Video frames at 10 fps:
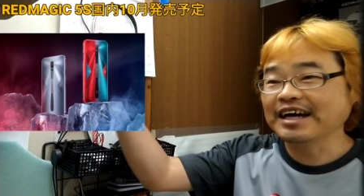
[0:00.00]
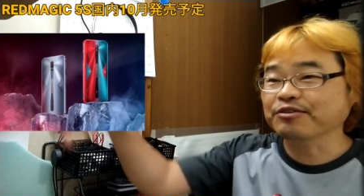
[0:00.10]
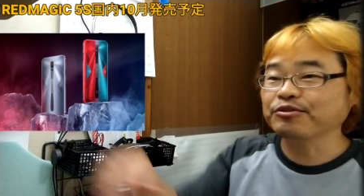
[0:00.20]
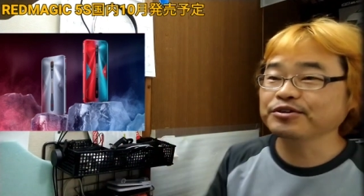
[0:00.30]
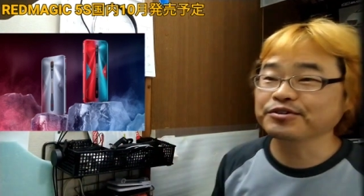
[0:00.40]
は
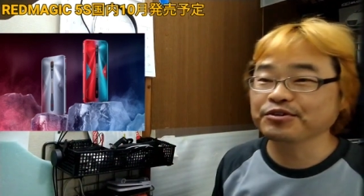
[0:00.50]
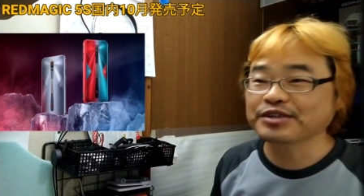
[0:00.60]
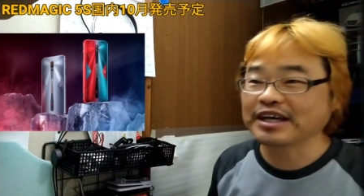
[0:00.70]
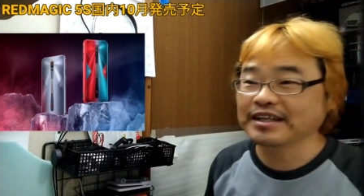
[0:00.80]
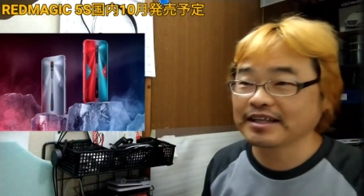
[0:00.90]
い、こういう
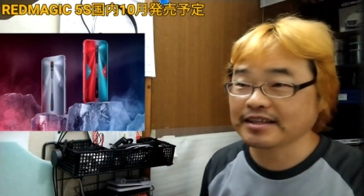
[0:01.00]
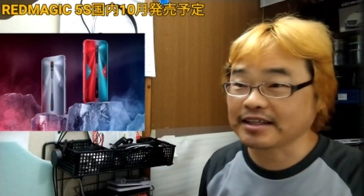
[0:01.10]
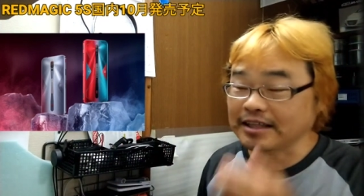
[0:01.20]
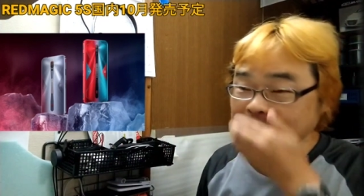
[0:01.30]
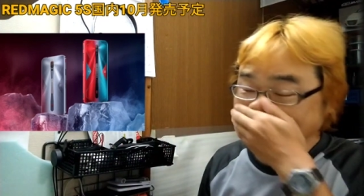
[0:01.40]
筐体になっ
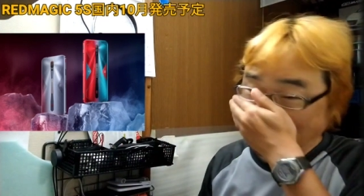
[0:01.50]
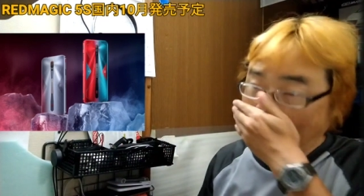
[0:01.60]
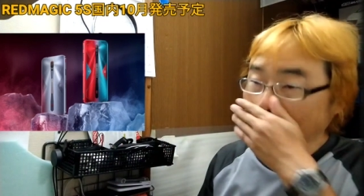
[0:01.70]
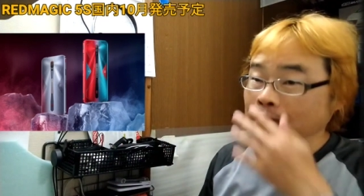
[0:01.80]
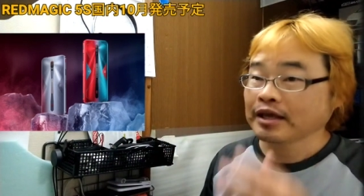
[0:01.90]
ててです
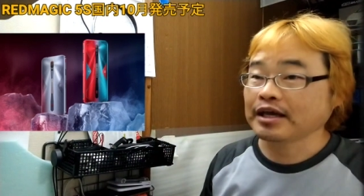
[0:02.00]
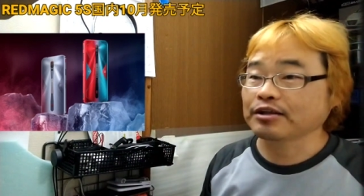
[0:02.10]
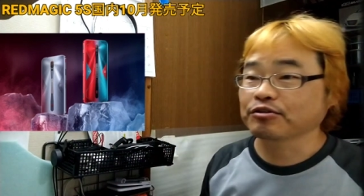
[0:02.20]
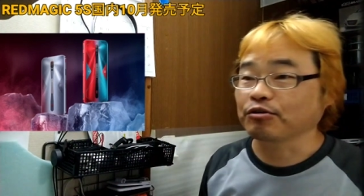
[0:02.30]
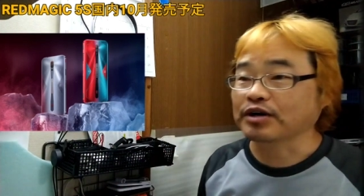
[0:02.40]
ね、
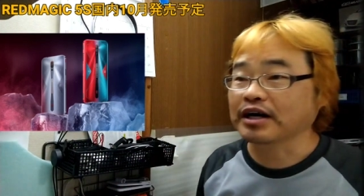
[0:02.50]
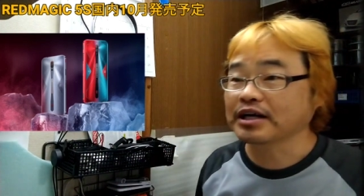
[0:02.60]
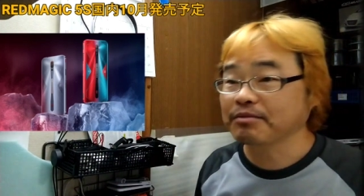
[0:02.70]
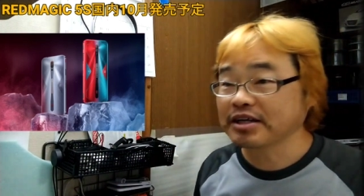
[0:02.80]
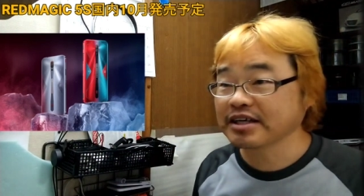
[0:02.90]
えっと、
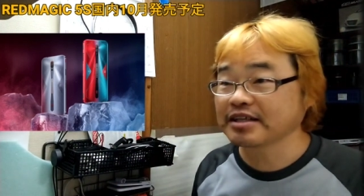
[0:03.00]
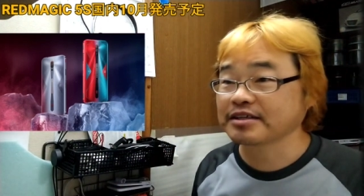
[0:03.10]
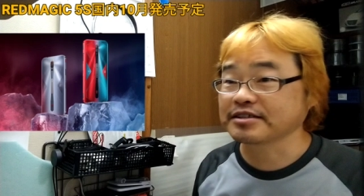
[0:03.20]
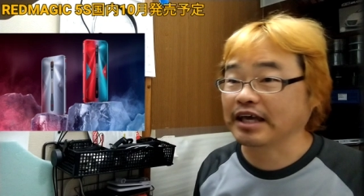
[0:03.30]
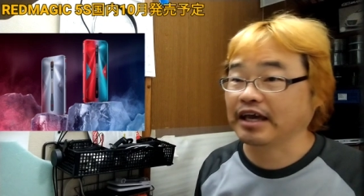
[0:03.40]
カラバリが
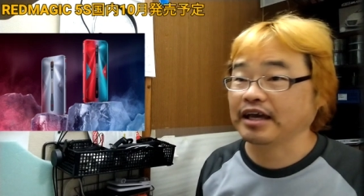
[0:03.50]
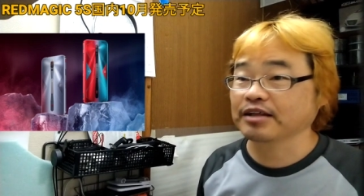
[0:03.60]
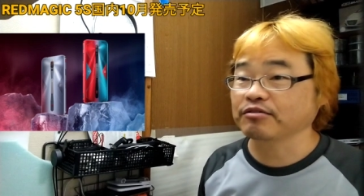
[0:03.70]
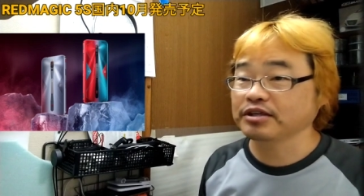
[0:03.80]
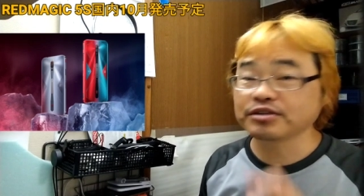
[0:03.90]
ですね、
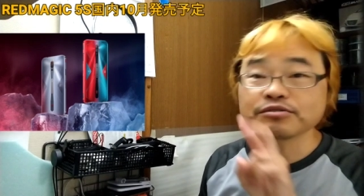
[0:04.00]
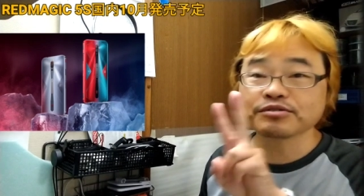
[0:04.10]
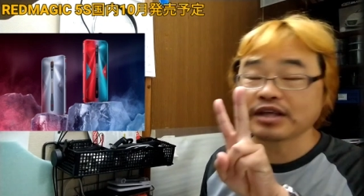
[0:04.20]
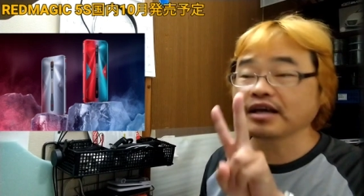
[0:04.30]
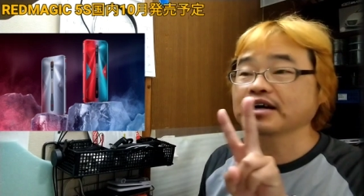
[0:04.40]
えっと、2
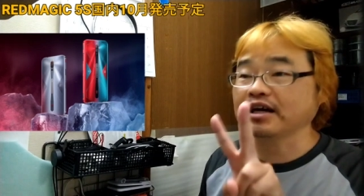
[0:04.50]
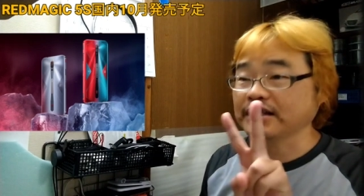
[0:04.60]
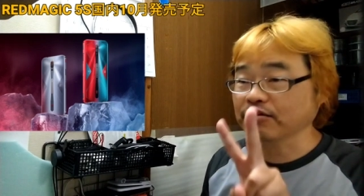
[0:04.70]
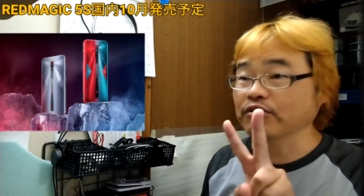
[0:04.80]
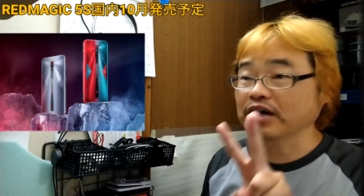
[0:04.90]
色展
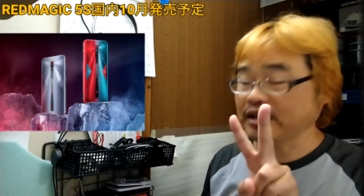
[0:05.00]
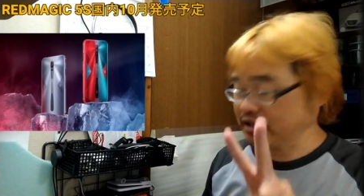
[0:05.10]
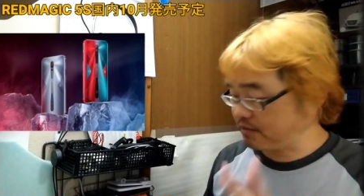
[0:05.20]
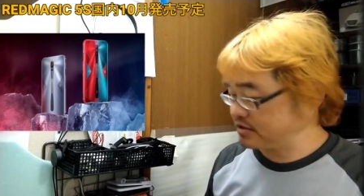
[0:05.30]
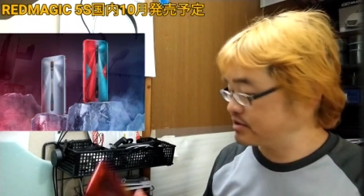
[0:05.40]
開に今回
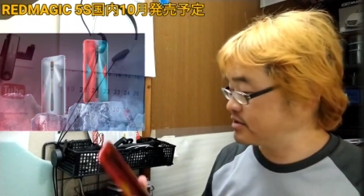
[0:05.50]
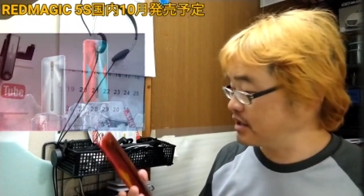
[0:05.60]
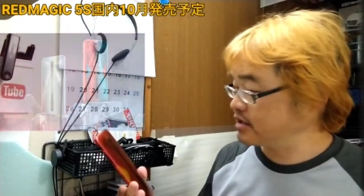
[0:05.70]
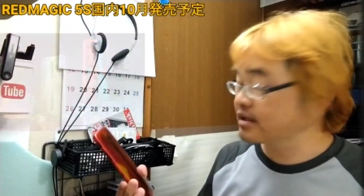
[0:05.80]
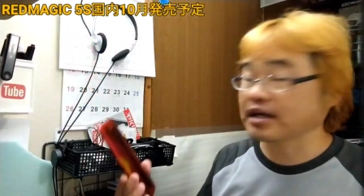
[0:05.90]
なってます。
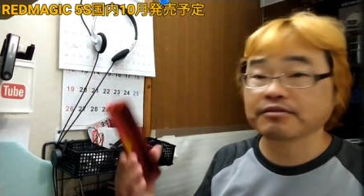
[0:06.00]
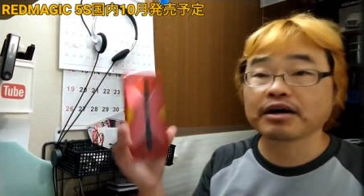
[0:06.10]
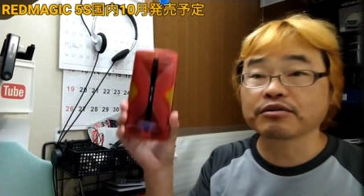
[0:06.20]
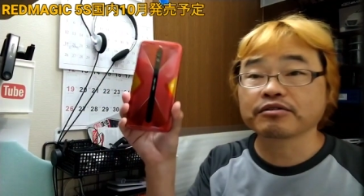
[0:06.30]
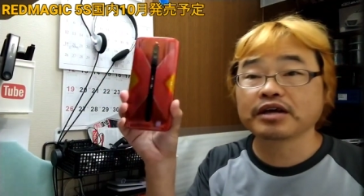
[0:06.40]
前回
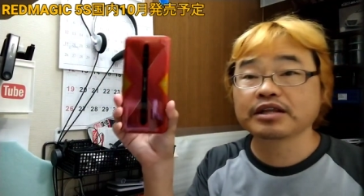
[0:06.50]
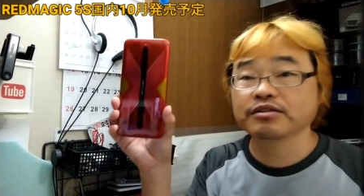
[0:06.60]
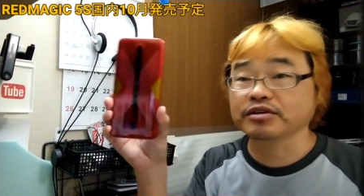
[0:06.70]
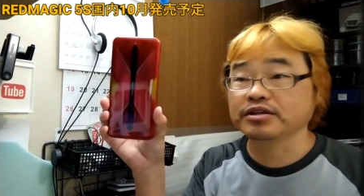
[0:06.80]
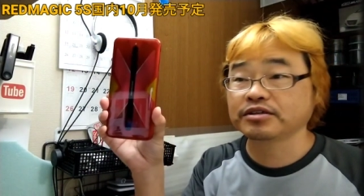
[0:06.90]
はこの
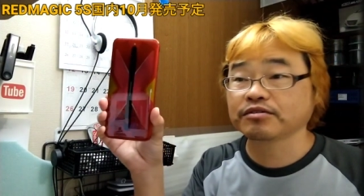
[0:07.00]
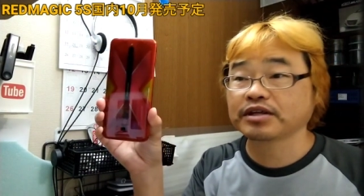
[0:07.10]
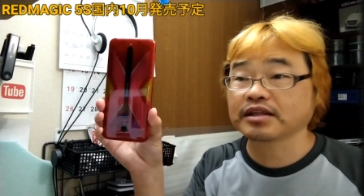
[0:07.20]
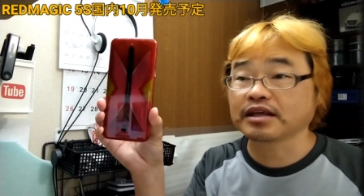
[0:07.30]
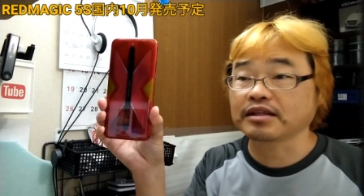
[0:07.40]
レッド1
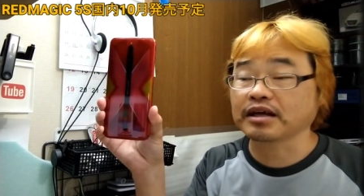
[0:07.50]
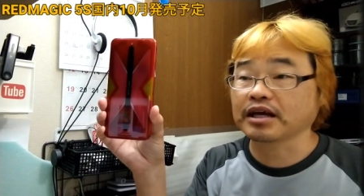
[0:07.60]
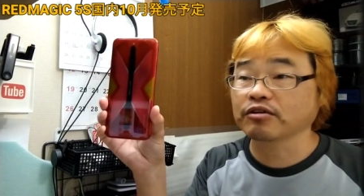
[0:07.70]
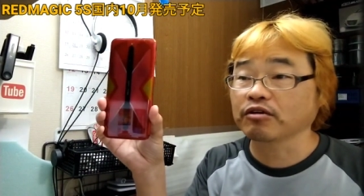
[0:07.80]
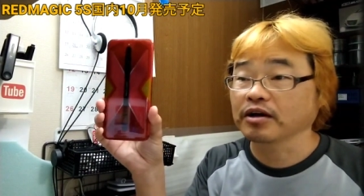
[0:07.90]
色だったんだ
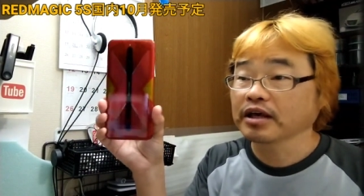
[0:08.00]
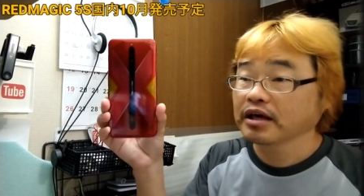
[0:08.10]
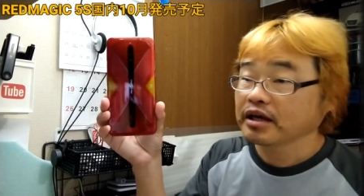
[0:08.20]
けど、